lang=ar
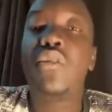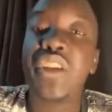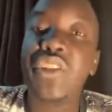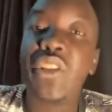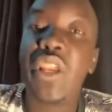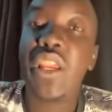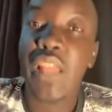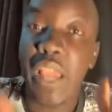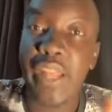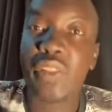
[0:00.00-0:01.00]
كويس
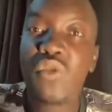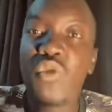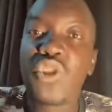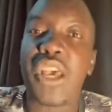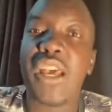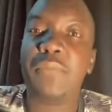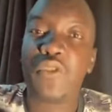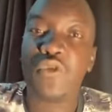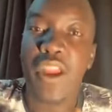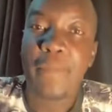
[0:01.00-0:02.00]
يا ريت ام الصغات
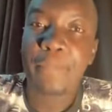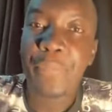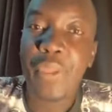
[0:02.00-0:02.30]
بسرعه